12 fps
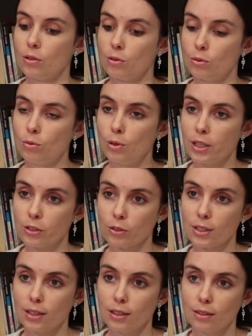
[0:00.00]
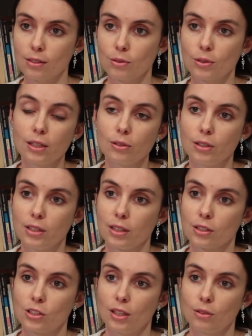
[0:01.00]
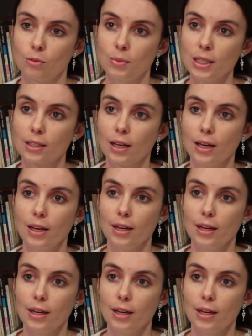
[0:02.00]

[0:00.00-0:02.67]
de l'Agence internationale de l'énergie atomique.